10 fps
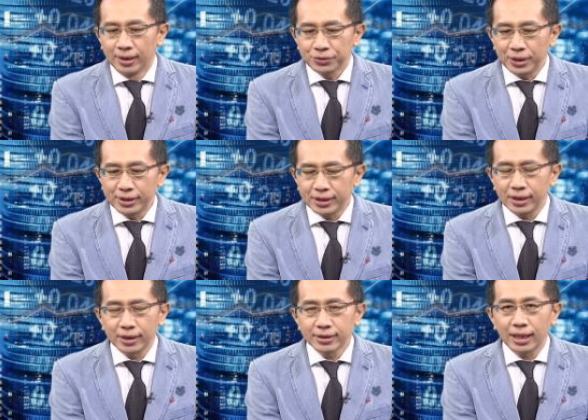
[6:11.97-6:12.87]
所以这
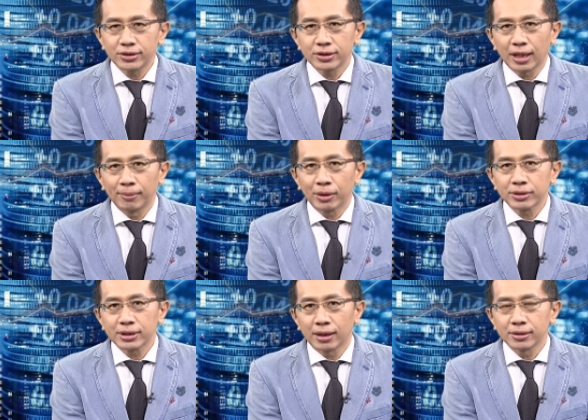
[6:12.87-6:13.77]
点在市场美国
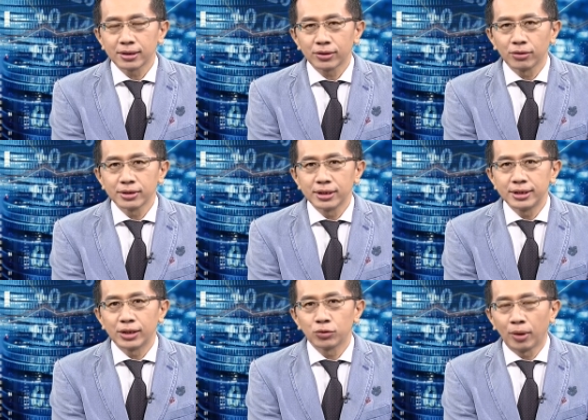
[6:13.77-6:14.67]
市场这个投资人
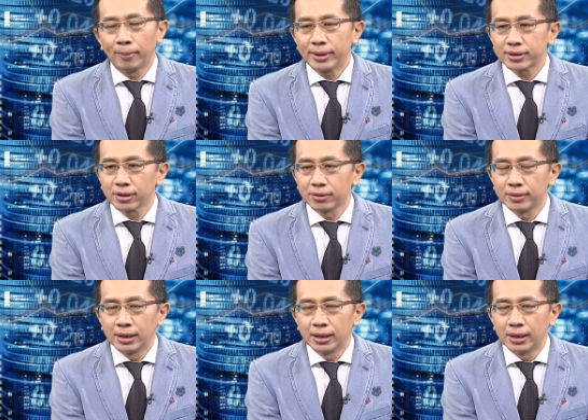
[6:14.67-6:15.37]
解读完毕之后，